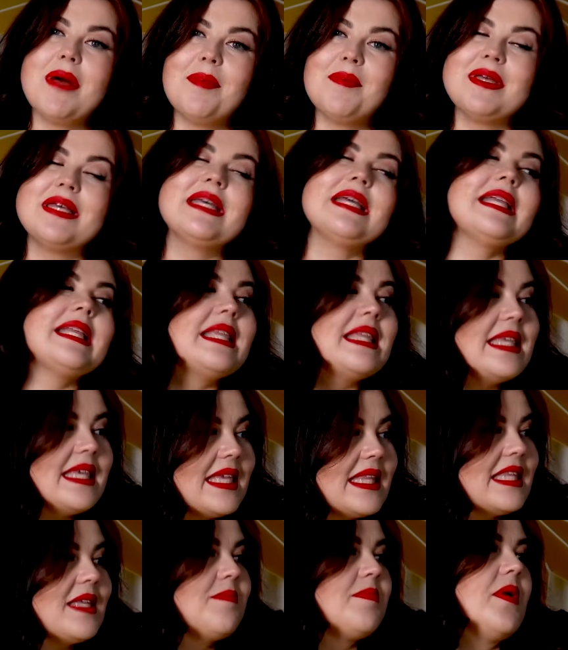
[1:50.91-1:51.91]
mamy
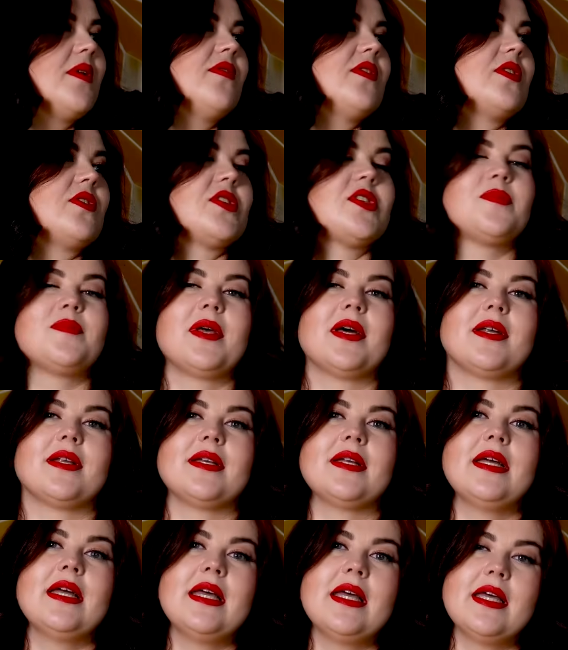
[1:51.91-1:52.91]
nietypowe
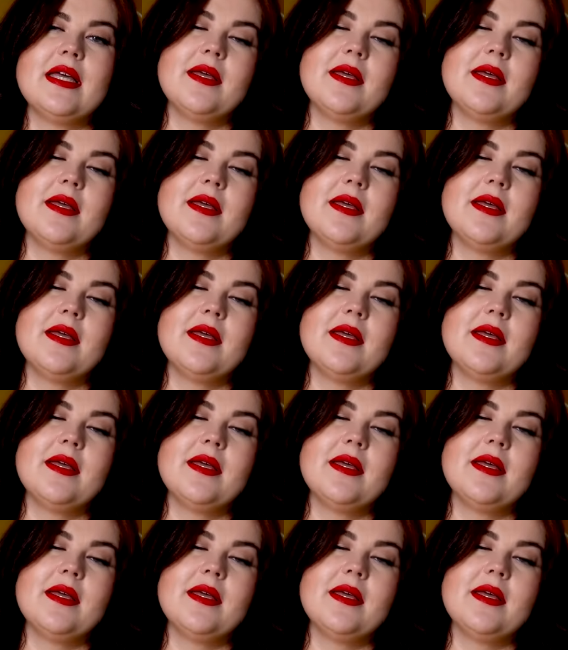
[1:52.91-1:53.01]
rozmiary